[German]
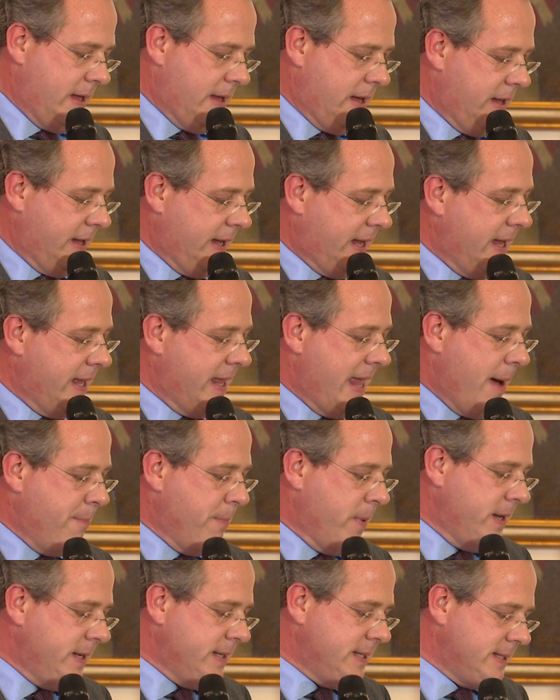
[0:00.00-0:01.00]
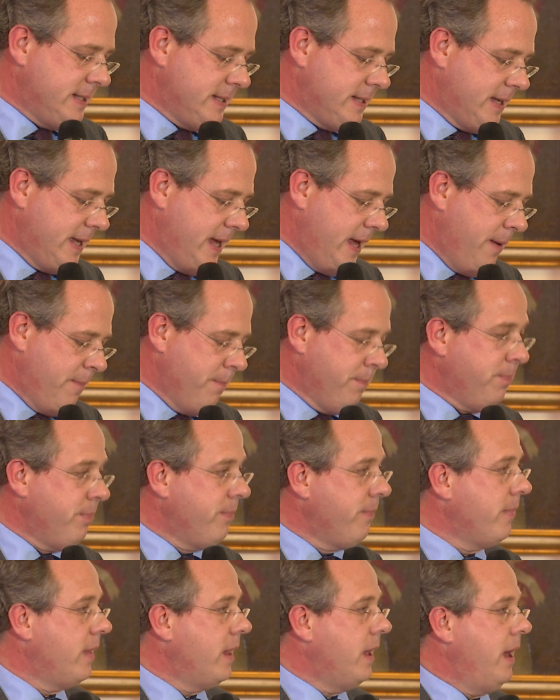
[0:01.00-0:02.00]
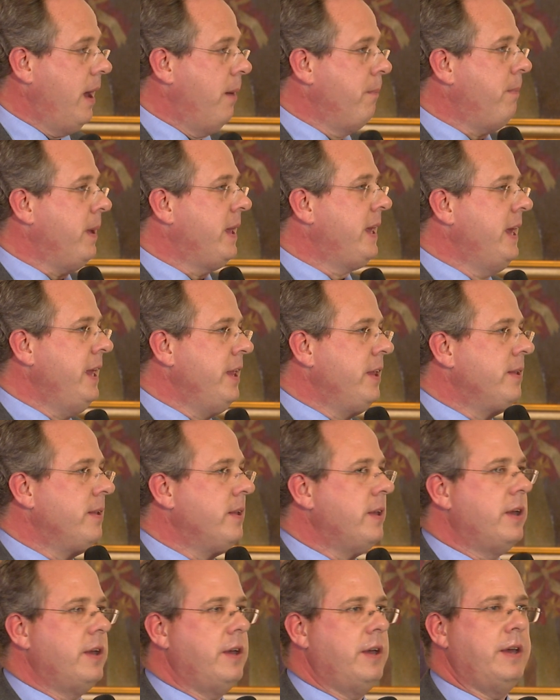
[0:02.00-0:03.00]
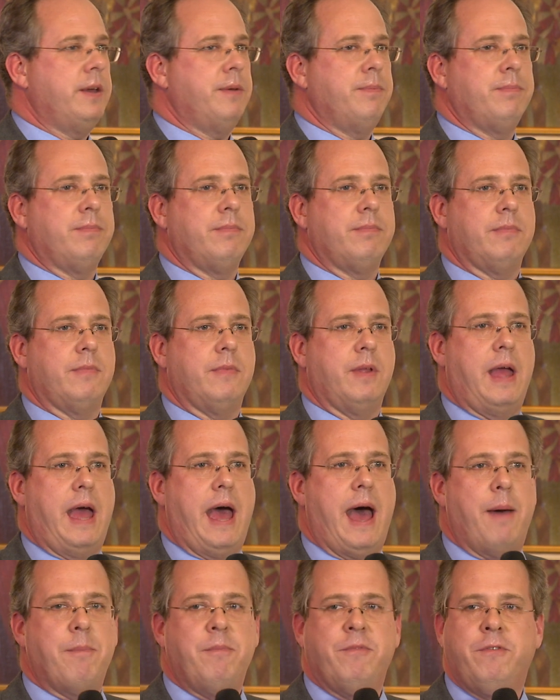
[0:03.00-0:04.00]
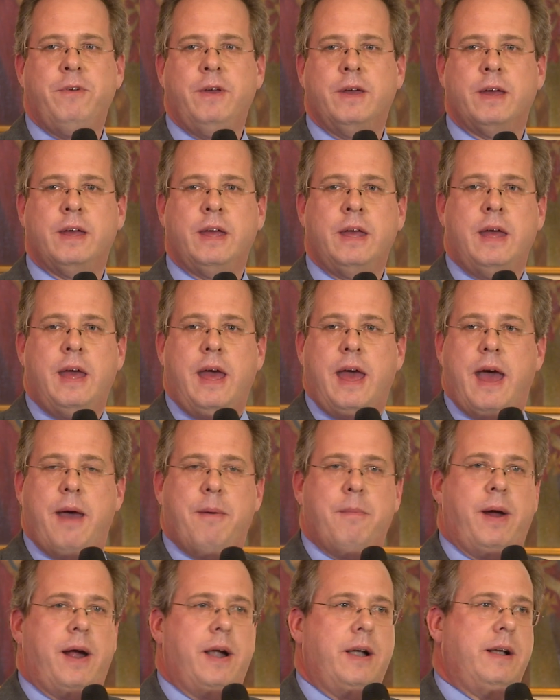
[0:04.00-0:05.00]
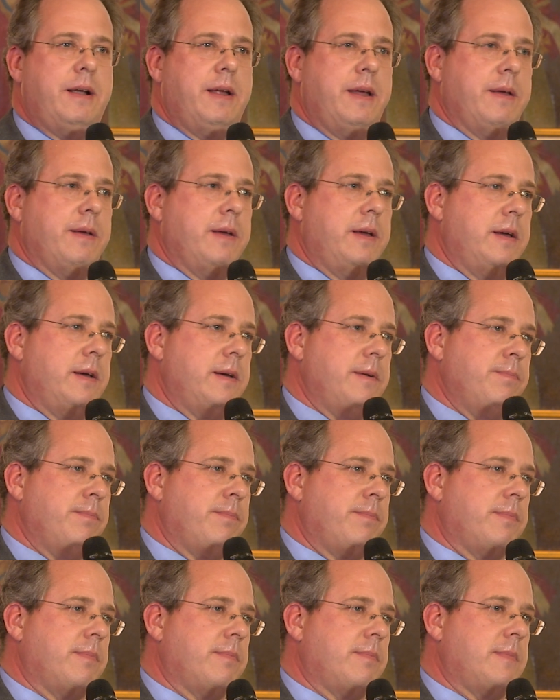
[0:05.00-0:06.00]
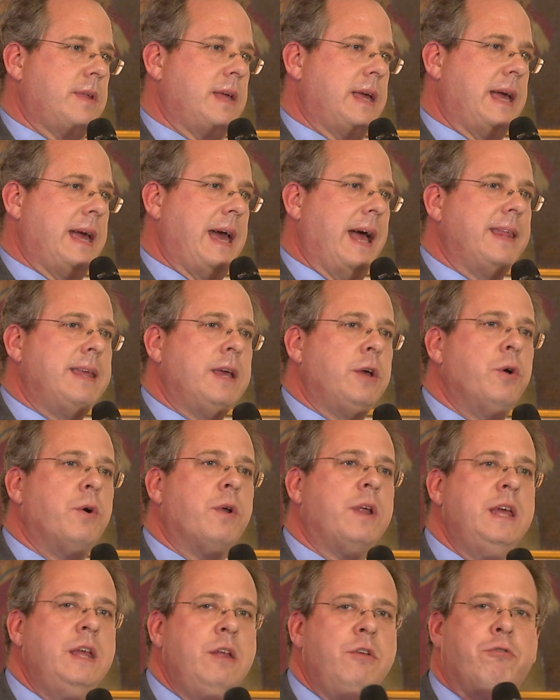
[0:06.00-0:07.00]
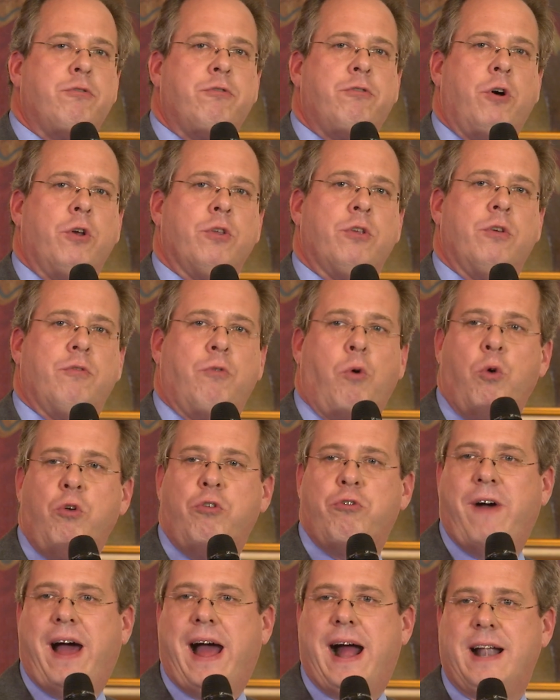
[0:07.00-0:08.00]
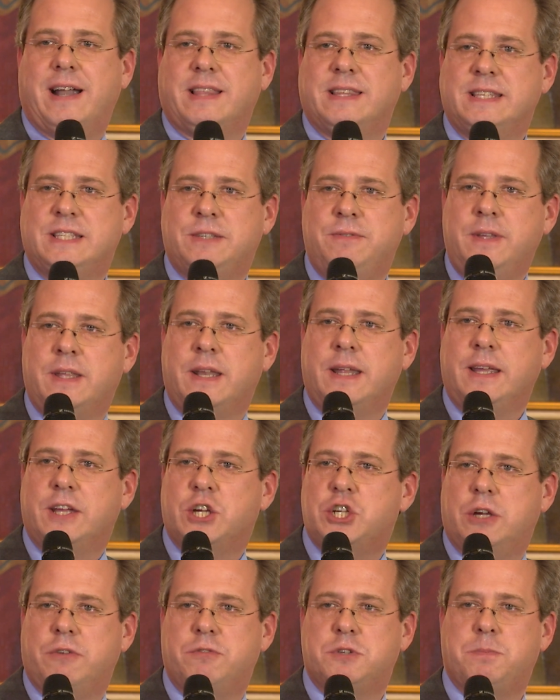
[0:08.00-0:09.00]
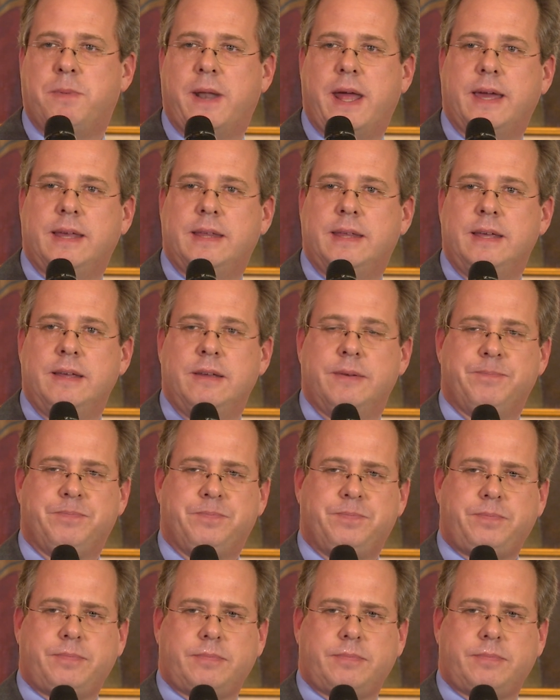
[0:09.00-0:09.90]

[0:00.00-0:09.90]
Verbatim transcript: einen kleinen Abriss geben. Am Beginn ähm, haben wir einmal ähm, Kategorien von wohlverhaltenswidrigen Geschäftspraktiken,